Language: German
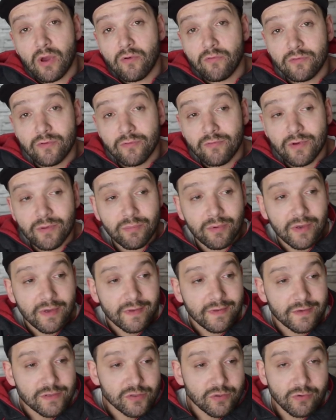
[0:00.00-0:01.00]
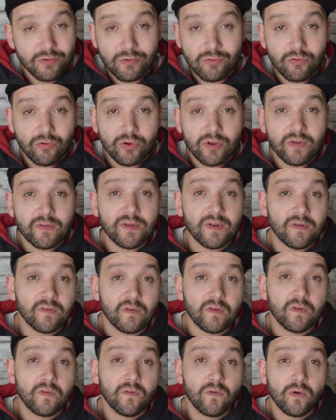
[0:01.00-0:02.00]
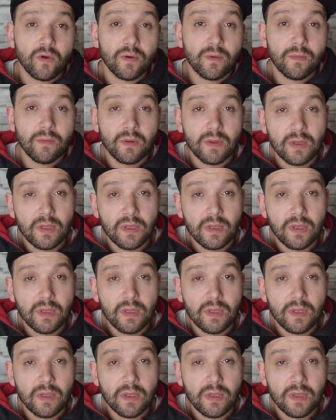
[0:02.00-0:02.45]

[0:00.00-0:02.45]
aufgewacht bin ich ja schon durch das ganze Zucken